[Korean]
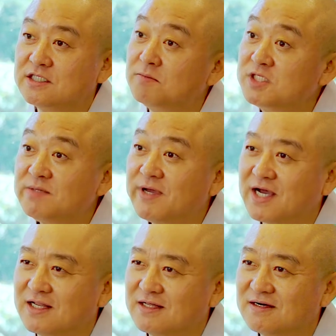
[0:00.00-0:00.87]

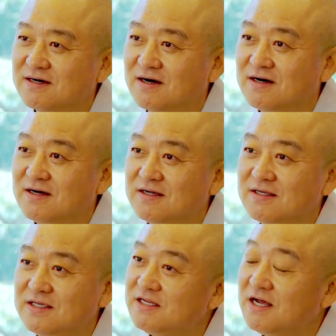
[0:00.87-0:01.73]
점집에 가는 거,
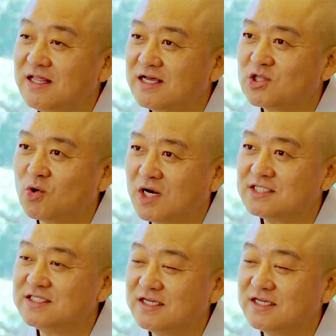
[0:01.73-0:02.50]
이러한 행동을